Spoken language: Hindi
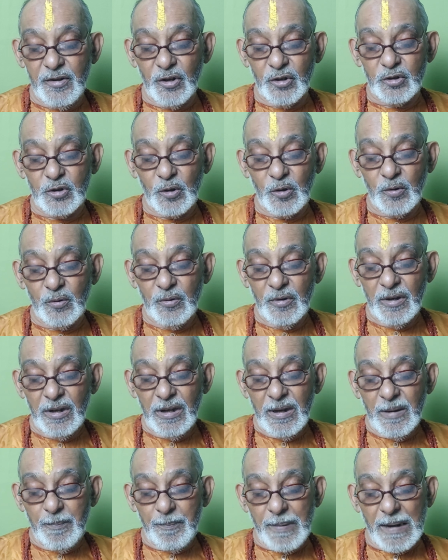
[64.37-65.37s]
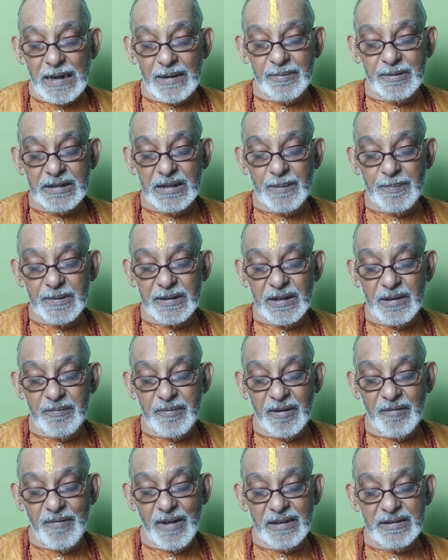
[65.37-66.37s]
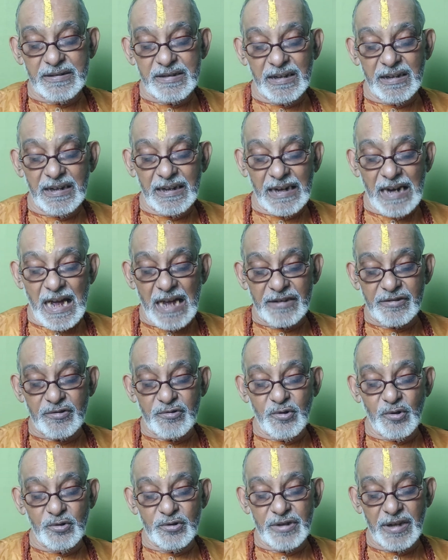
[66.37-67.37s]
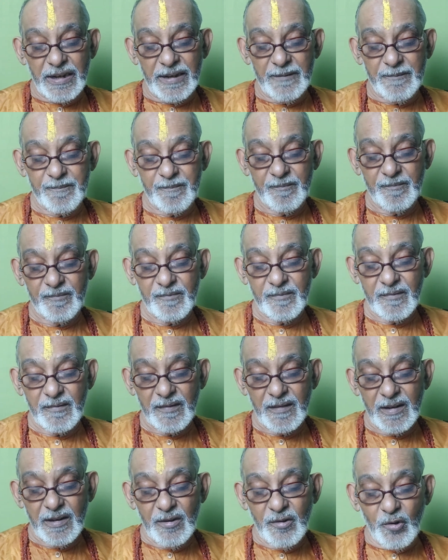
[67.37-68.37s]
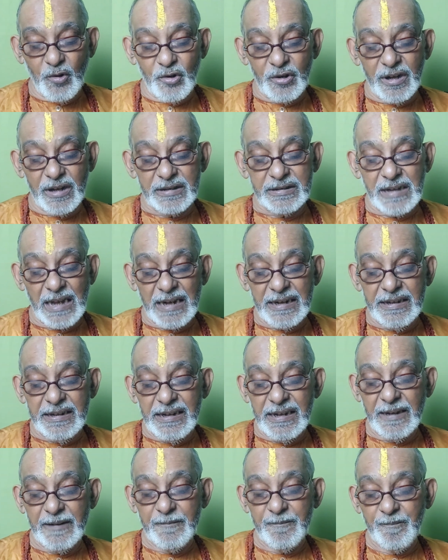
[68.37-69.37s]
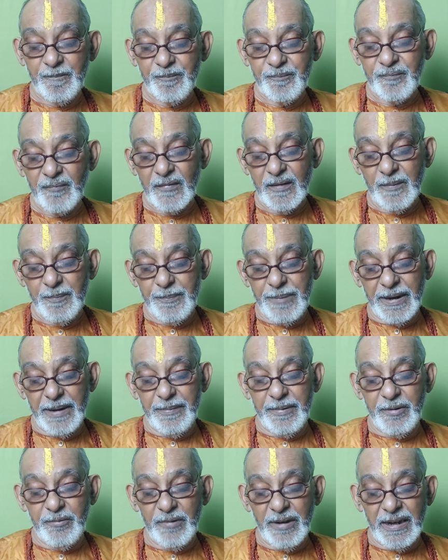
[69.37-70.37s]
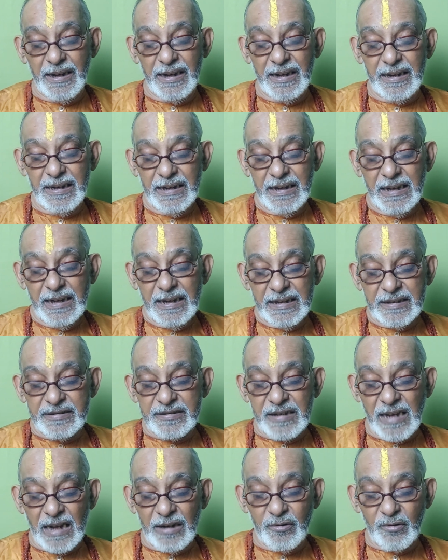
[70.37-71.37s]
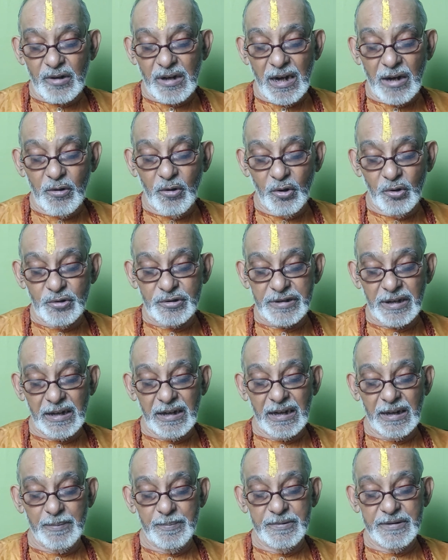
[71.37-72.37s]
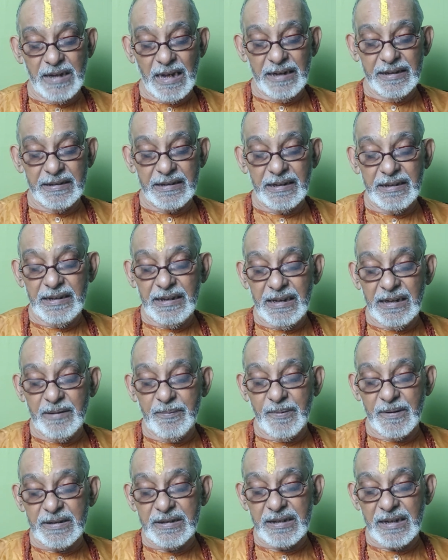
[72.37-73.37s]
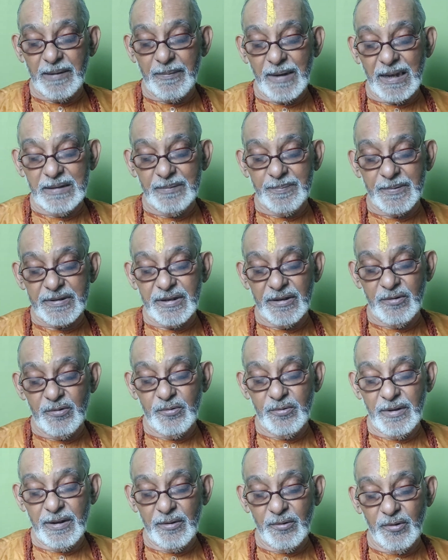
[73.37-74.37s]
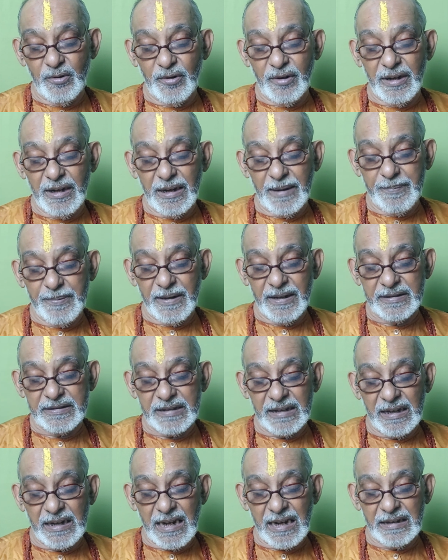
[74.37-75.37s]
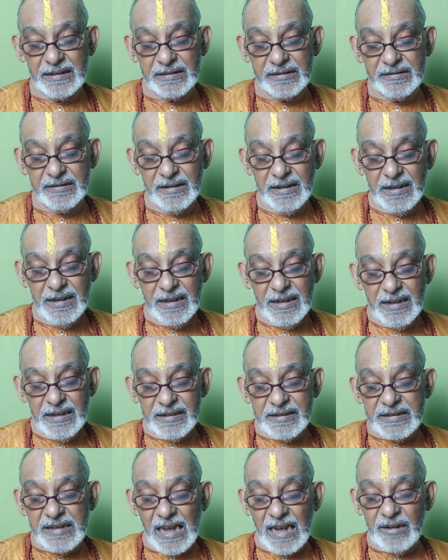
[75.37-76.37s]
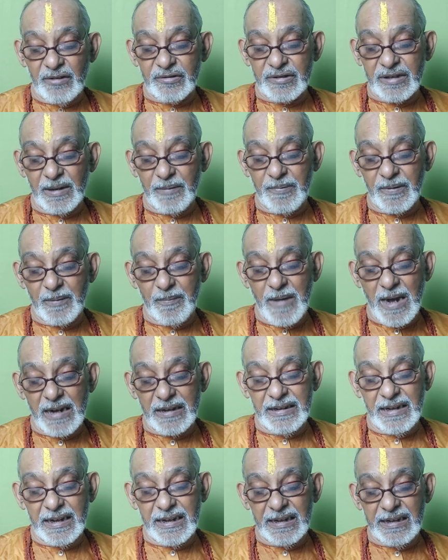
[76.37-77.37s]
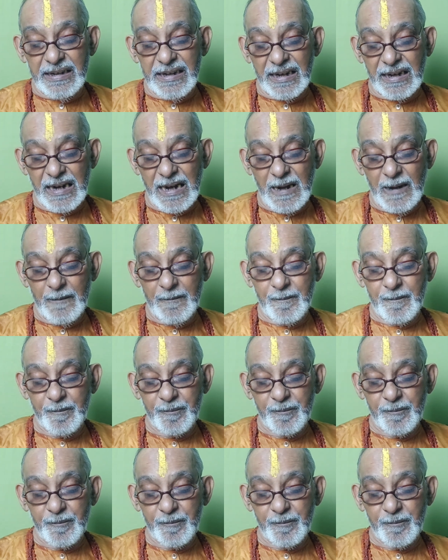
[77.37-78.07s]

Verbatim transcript: यो तो पार्वती पति भगवान शंकर आस्तोष हैं ऑर्डर दानी हैं फिर भी वे सालुक का घोर संकल्प जानकर एक वर्ष के बाद प्रसन्न हुए उन्होंने अपने शरणागत साल से वर मांगने के लिए कहा